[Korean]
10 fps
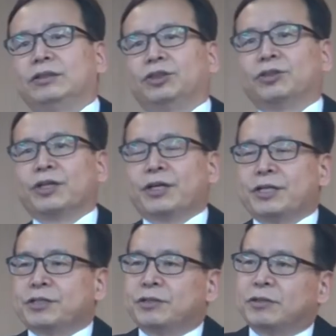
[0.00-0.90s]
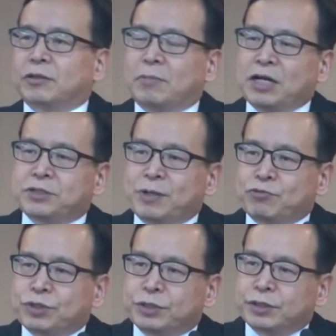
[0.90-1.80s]
성경에서
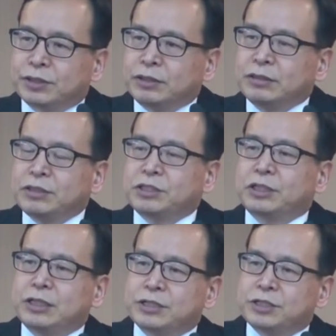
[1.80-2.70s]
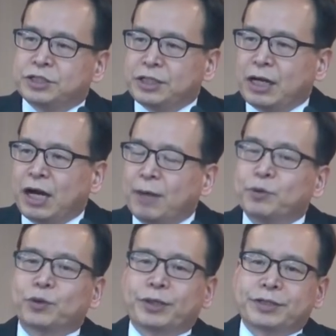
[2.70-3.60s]
말씀해 주신 그 진리를
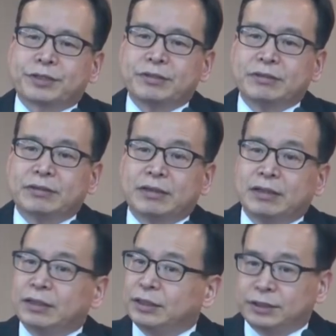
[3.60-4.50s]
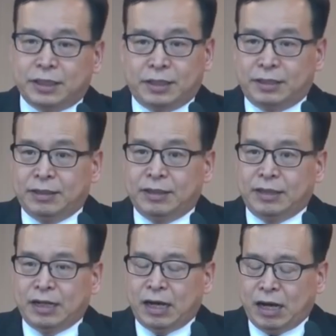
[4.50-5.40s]
실행함으로 인해서 이제
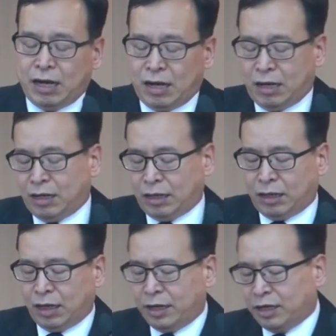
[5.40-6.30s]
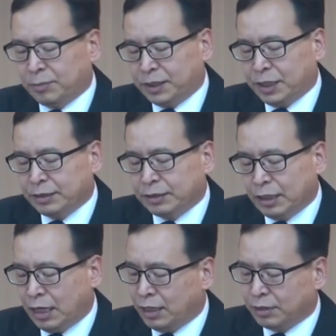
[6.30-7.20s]
하나님에 대한
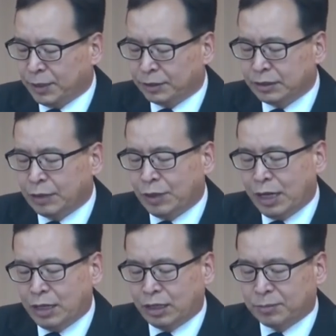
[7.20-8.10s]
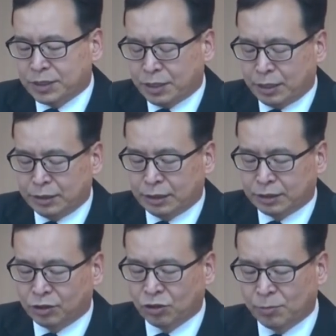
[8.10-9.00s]
하나님의 은혜와 하나님의 사랑을
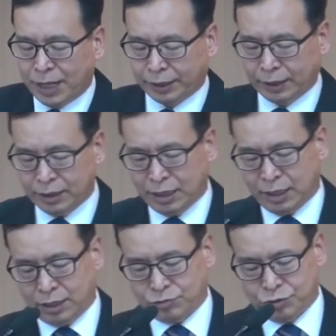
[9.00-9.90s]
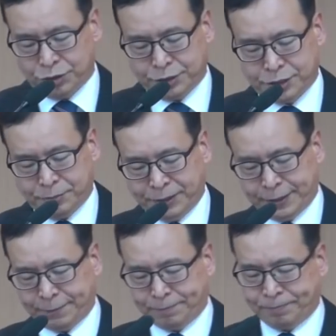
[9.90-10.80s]
경험하게 해 주시는 것입니다.
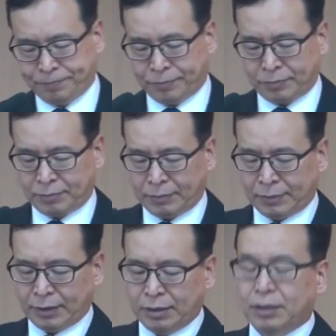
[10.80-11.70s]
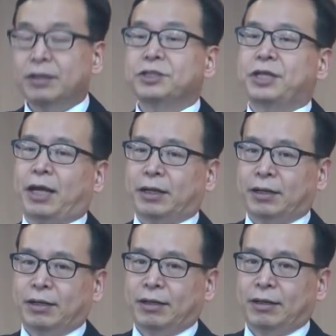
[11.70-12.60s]
실행.
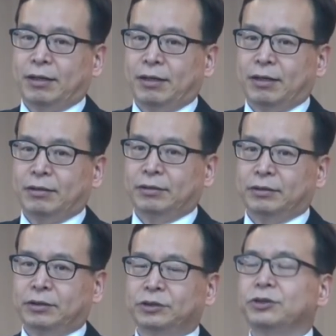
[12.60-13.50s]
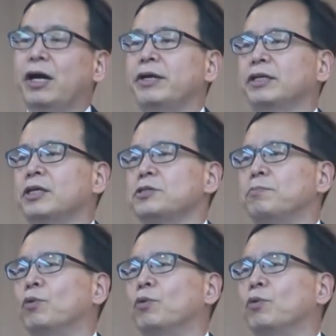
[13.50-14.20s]
그것은 하나님께서